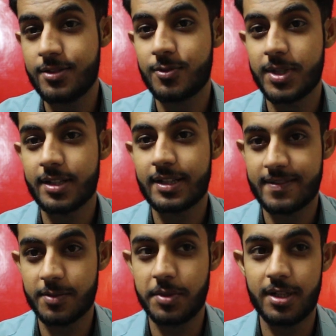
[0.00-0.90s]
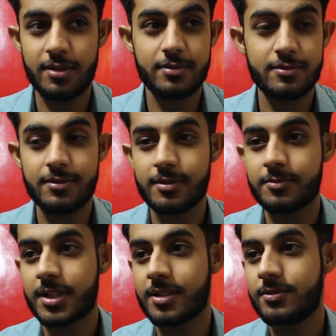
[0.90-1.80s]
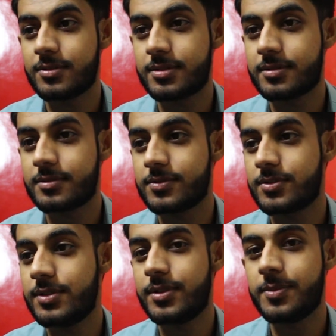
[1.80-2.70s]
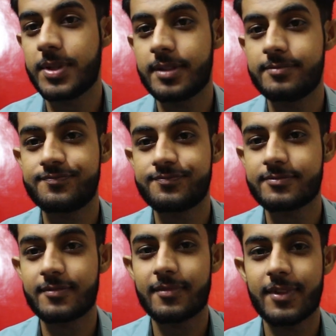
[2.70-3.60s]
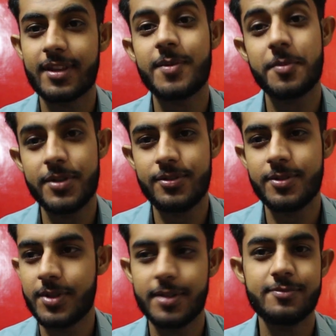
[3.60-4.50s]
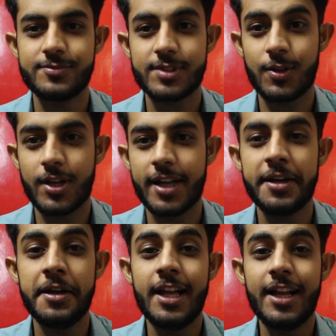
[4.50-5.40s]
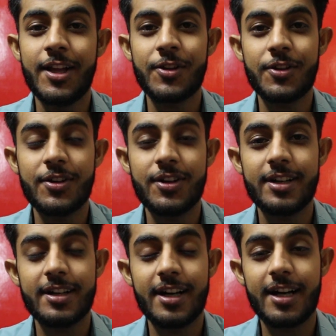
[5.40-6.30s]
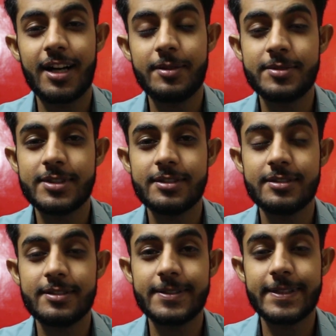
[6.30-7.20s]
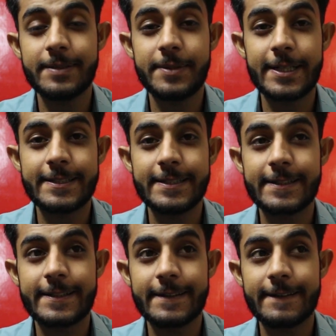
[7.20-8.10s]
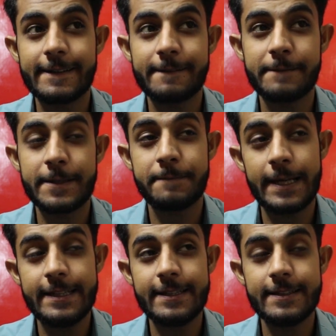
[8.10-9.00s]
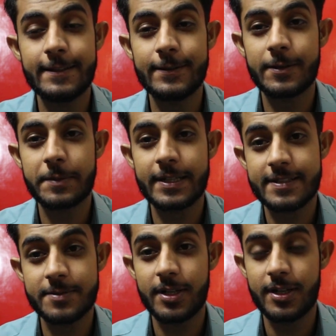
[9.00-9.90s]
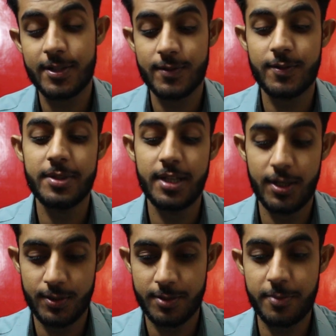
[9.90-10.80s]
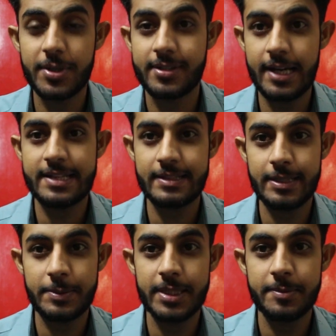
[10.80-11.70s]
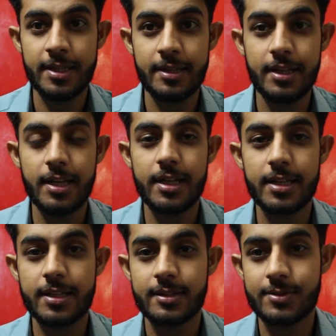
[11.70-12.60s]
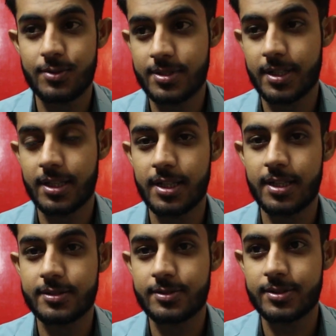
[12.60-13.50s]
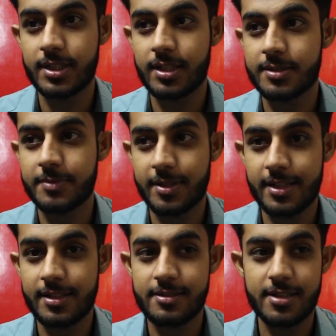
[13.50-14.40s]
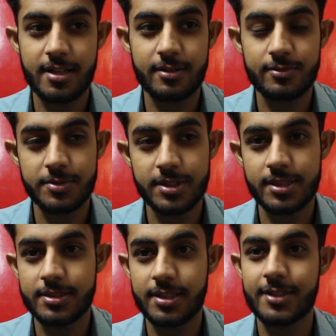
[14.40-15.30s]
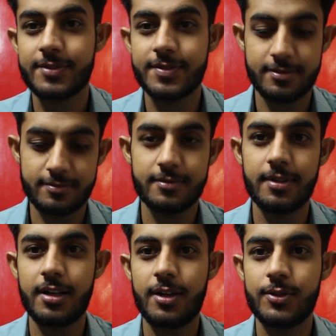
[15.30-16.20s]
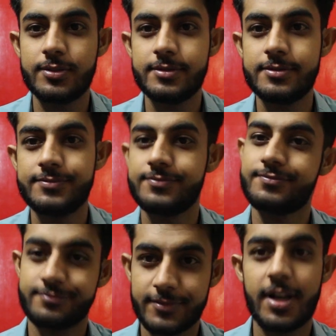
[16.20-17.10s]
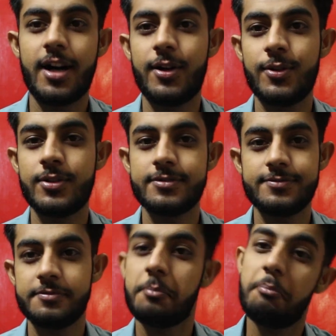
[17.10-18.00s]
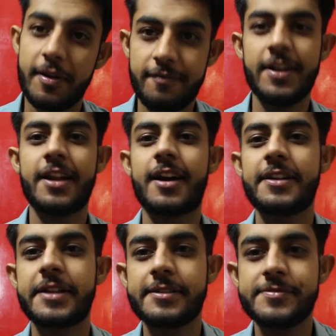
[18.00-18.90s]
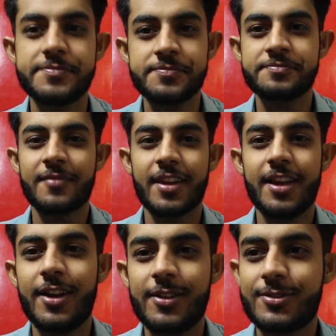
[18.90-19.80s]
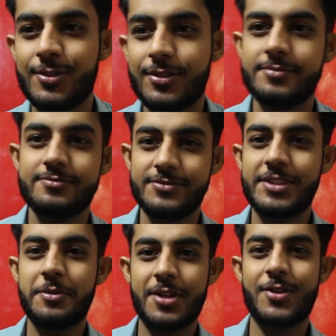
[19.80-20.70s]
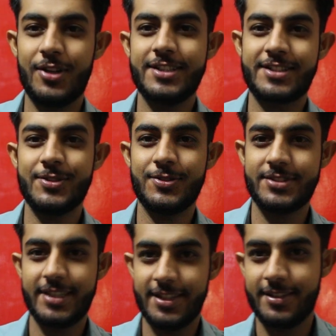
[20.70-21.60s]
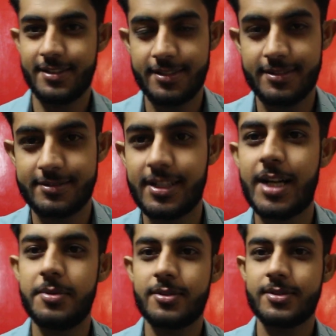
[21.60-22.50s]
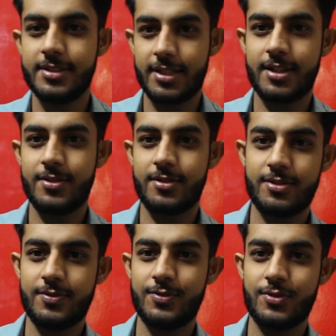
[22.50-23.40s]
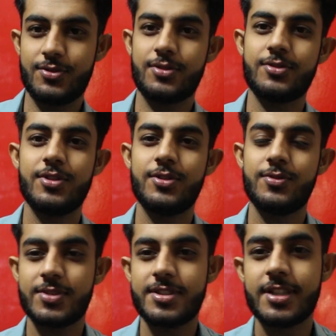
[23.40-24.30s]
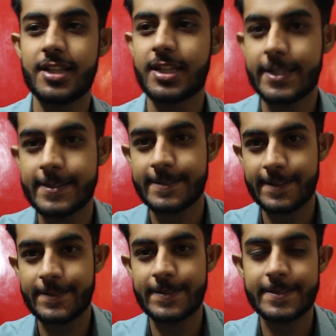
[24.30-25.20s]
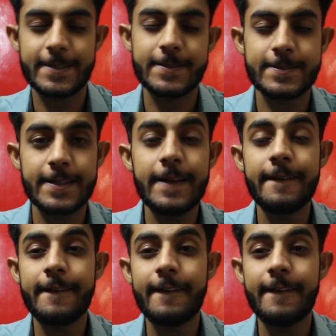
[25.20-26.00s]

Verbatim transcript: ईद है जो मैं घर से बाहर हूँ और मेरा दोस्त उधर ड्यूटी तो पे ये तो भी ड्यूटी पे चलो खैर तो अब ये बात है कि मेरी पहली ईद है और मैं घर से बाहर हूँ और वो भी लाहौर में मैं था इस्लामाबाद में लेकिन दोस्त अकेला था तो उसने कहा कि मैं घर नहीं जा रहा तू भी घर नहीं जा रहा तो फिर आओ आओ महफिल लगाते हैं तो ये मेरा कॉलेज का दोस्त है ये ना आप लोगों ने देखा होगा तो वो दोस्तों के जो है यूनिवर्सिटी के लेकिन ये कॉलेज का दोस्त है